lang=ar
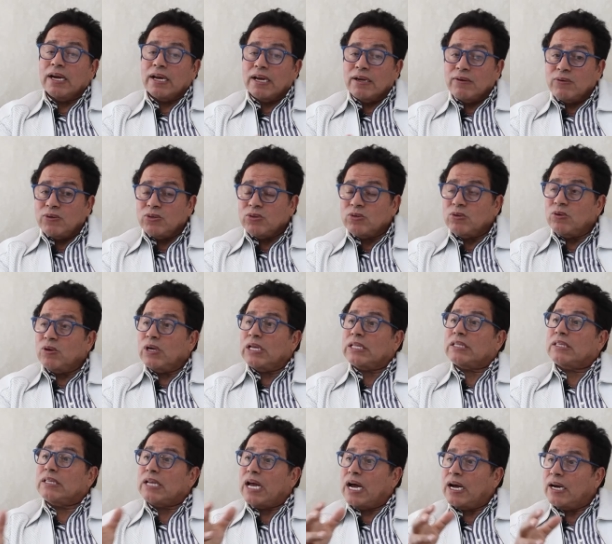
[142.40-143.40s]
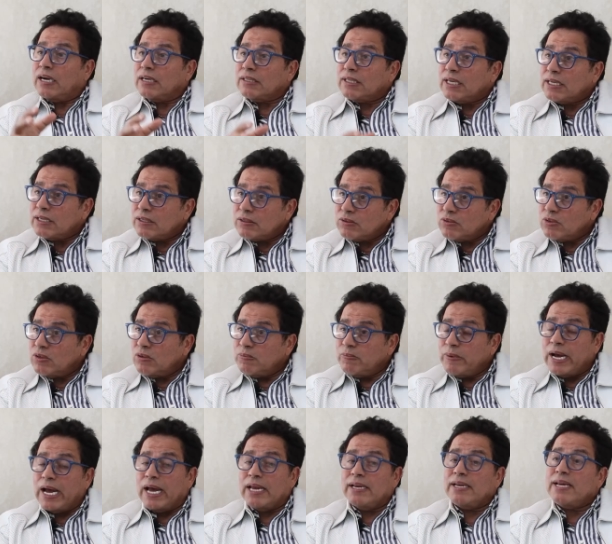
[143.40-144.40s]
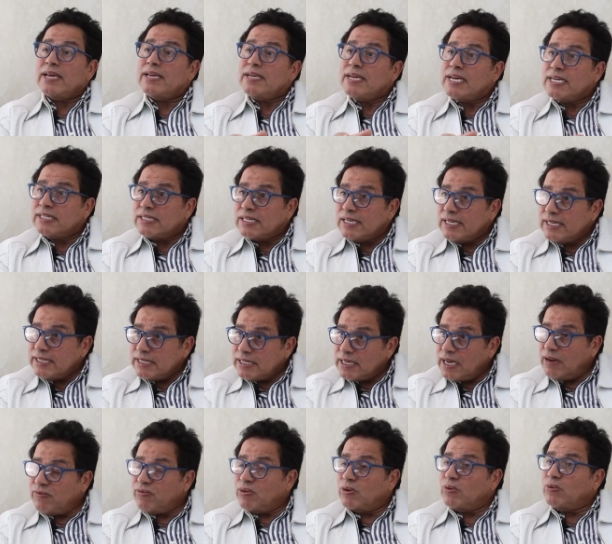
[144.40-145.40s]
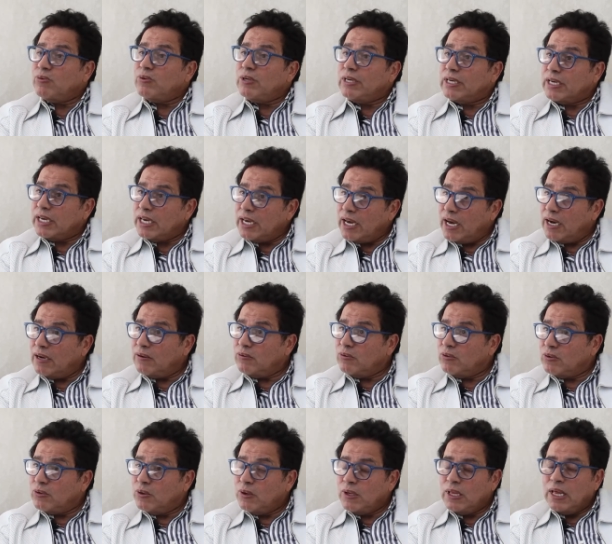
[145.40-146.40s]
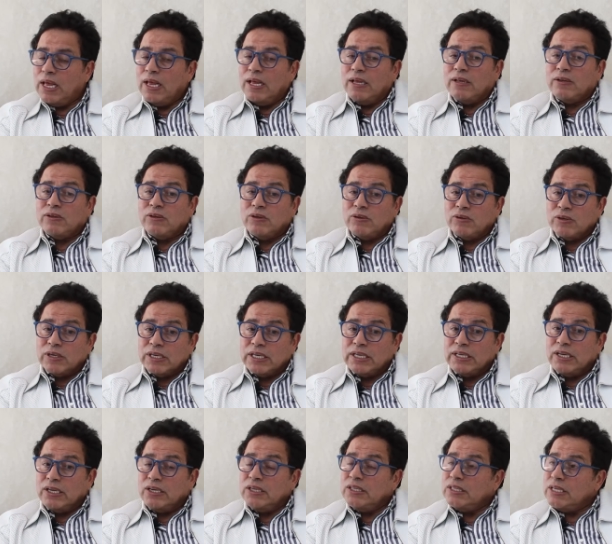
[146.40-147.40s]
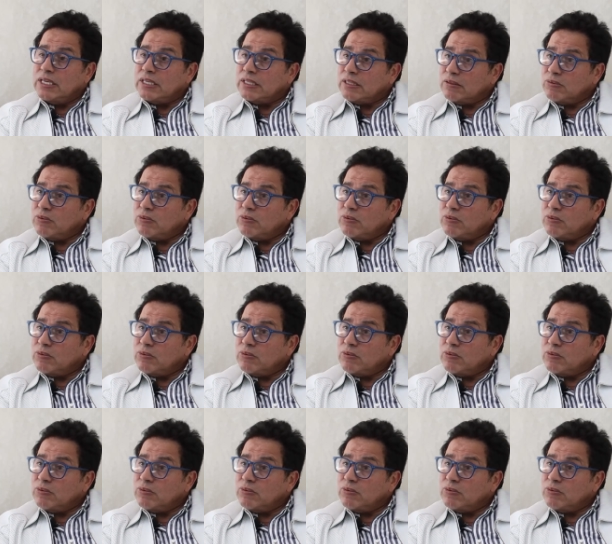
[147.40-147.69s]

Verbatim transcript: كي خطورات نهار ذاك التربه على الناس اللي تيحفروا اللي كيحاولوا دونك كاين عده